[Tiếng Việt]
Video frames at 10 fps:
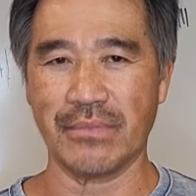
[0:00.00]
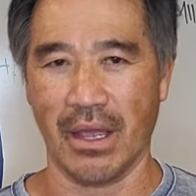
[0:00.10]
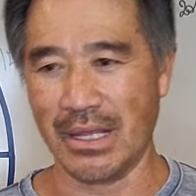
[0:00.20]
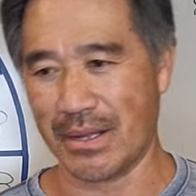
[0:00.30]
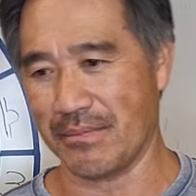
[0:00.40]

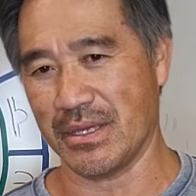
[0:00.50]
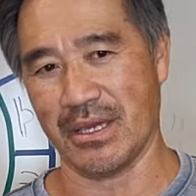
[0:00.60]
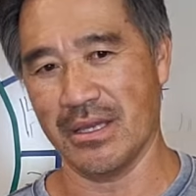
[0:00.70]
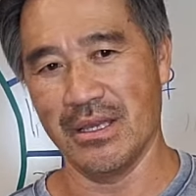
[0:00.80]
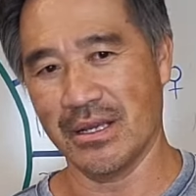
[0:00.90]
tới làm
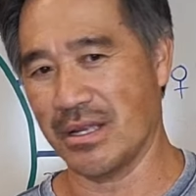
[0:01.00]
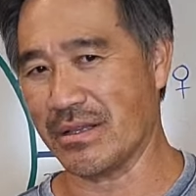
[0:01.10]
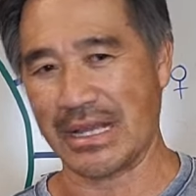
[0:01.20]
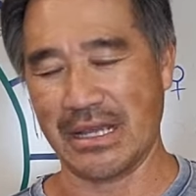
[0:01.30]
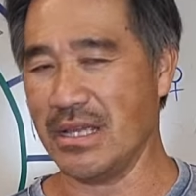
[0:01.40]
gì cái đó
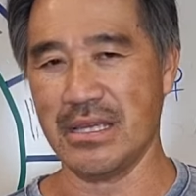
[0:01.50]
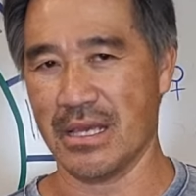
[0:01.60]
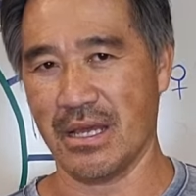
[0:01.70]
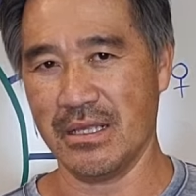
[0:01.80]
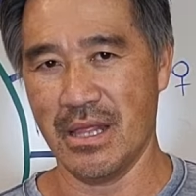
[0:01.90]
chẳng nghĩ gì
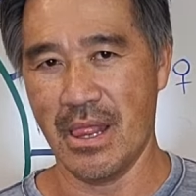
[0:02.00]
hết